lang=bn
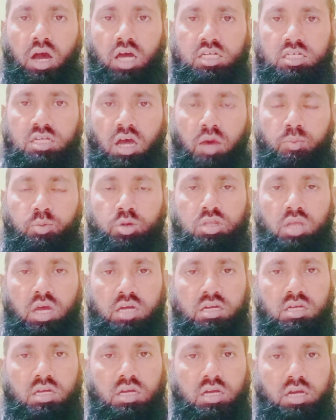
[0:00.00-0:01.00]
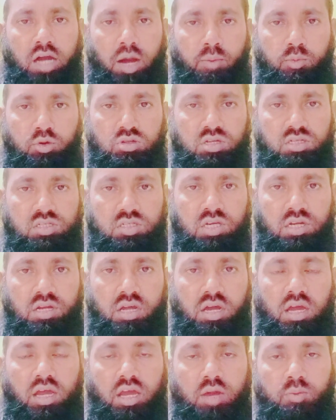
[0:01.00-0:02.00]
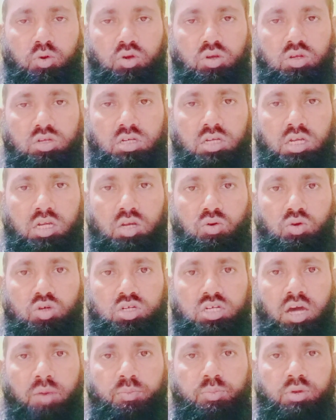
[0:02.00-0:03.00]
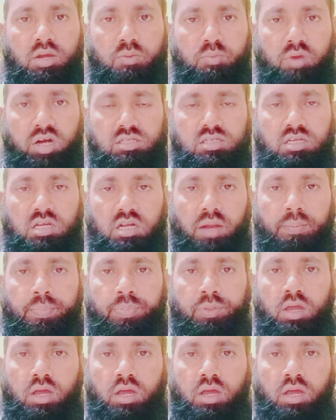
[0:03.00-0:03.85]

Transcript: আর সাপে তাকে কামড় দিচ্ছে না এবং সেও সাপকে মারছে না